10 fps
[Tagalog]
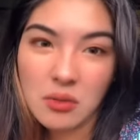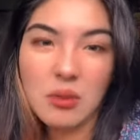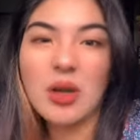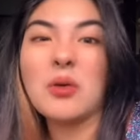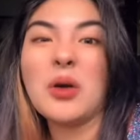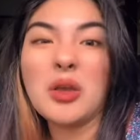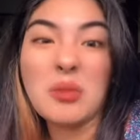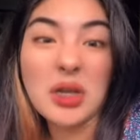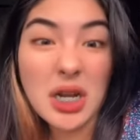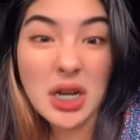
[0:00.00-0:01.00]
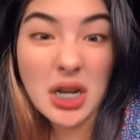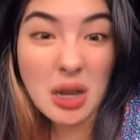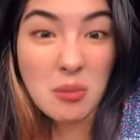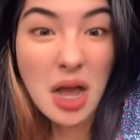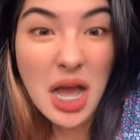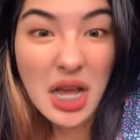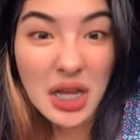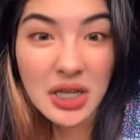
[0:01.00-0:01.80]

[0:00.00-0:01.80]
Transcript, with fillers: Huwag ho kayong magre-reklamo ha.